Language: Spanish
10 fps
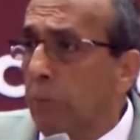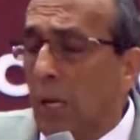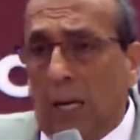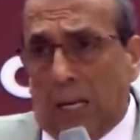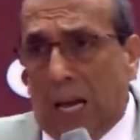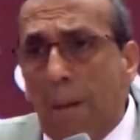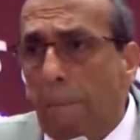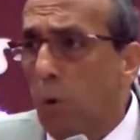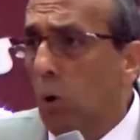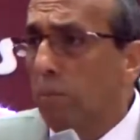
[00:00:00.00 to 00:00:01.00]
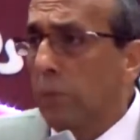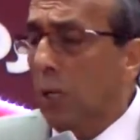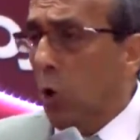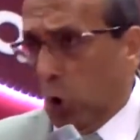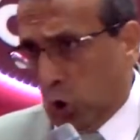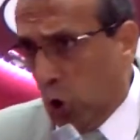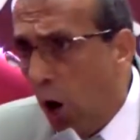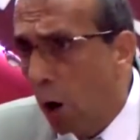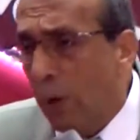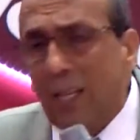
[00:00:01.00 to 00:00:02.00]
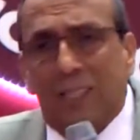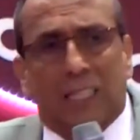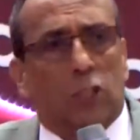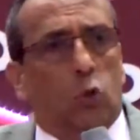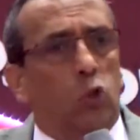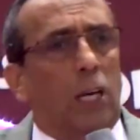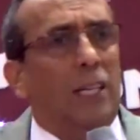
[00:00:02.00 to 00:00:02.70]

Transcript: Ejemplo, los jóvenes que escuchan